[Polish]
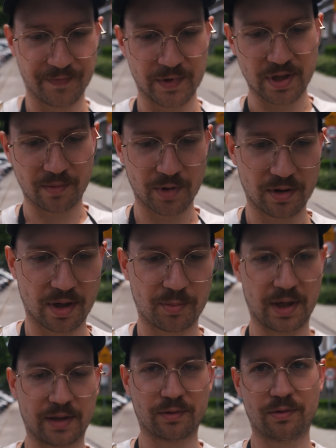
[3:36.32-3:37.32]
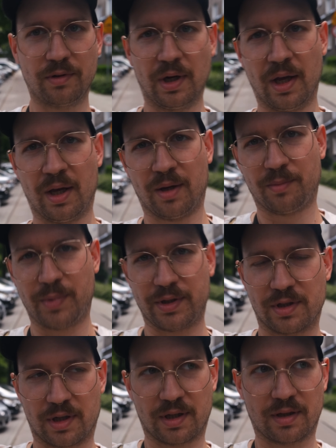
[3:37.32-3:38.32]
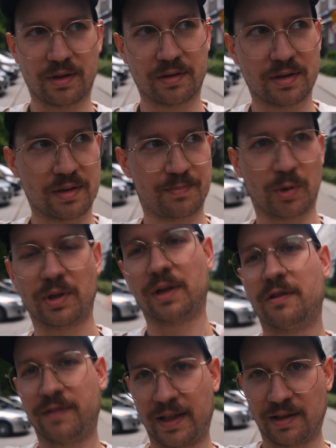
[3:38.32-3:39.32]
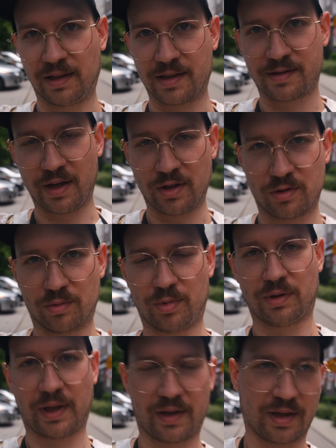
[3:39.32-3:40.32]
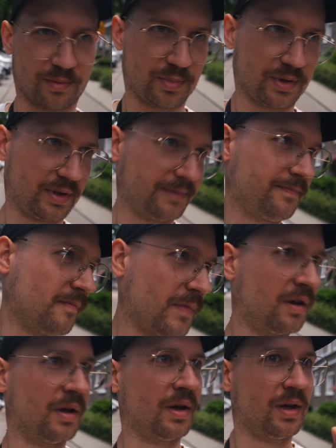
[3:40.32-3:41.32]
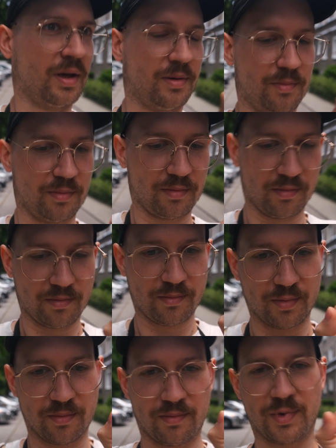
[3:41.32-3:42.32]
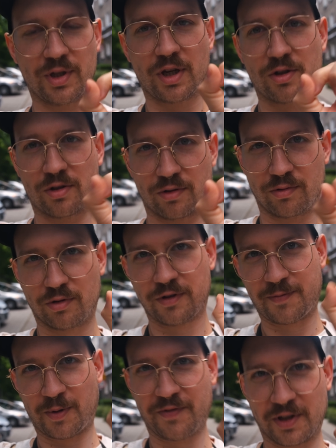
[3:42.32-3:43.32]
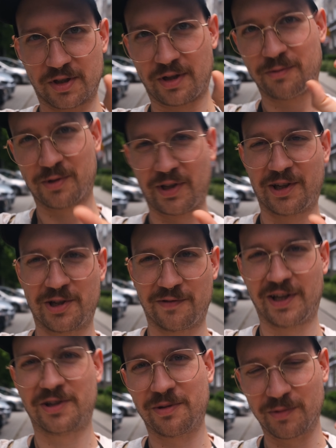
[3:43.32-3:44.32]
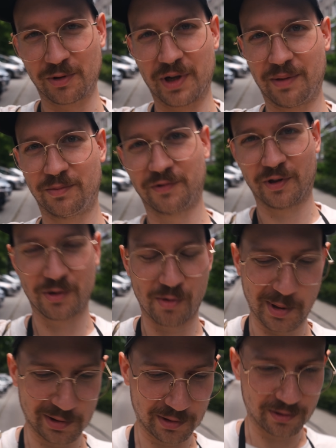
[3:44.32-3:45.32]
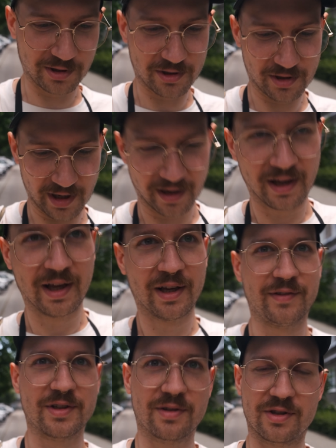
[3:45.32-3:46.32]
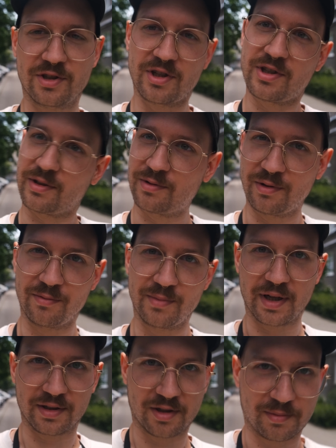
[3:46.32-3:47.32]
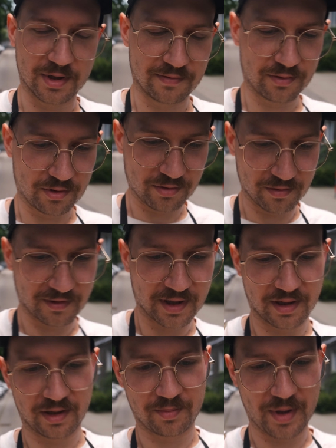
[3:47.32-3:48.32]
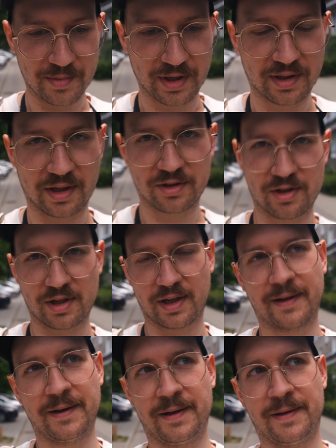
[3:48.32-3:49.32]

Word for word: samego aparatu będzie spotęgowane na zdjęciu, bo tak jakby mniejszy ruch w powiększeniu staje się większym ruchem, mówiąc łopatologicznie. Więc to jest rzecz, na którą mega trzeba zwrócić uwagę i pamiętać, że